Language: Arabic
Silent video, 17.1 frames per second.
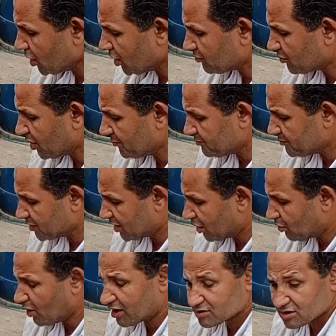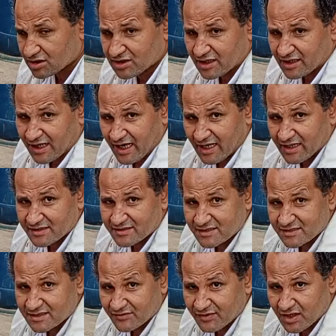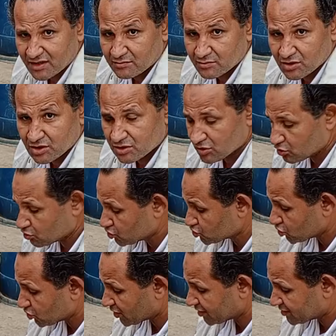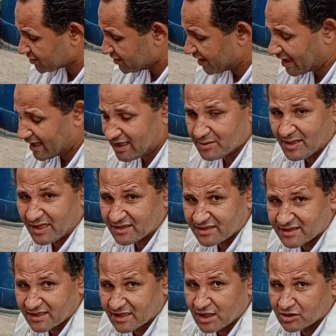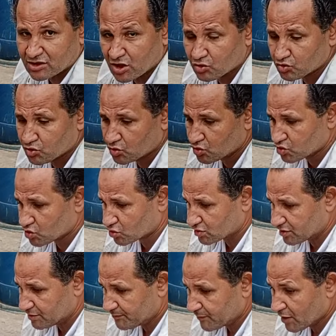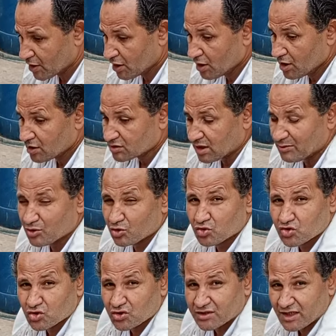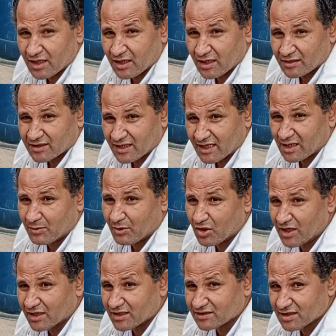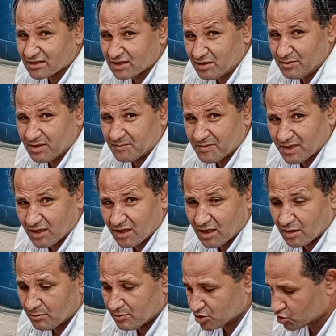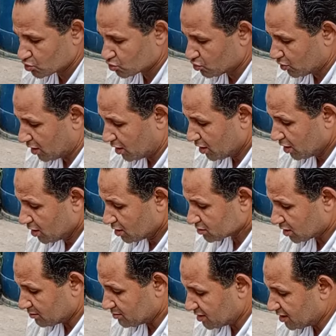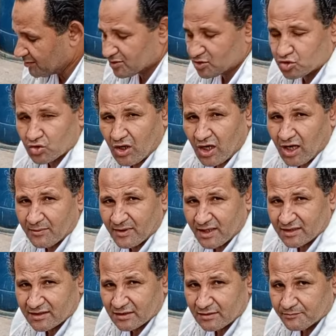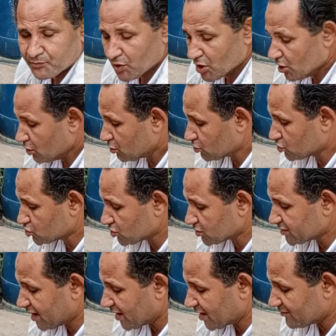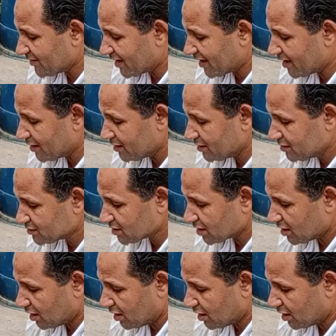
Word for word: المهم لو حضرتك عايز تستفاد من الجذور هتقلعها لي بعد سنه هتاخد الجذور دي طب الجذور ديت انا بقول لك انت تعمل منها مشروع طب ايه مشروعها بقى دي الجذور ده يا جماعه اللي انت